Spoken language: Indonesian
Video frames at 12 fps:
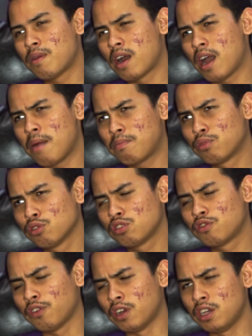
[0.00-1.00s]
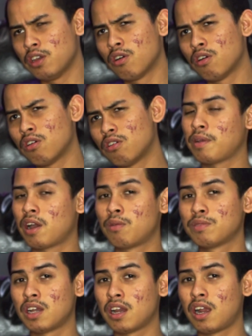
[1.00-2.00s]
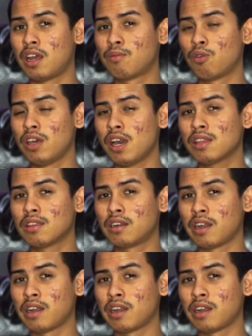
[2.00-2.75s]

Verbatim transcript: menghapus video. Tapi kalau misalnya kalian mau lihat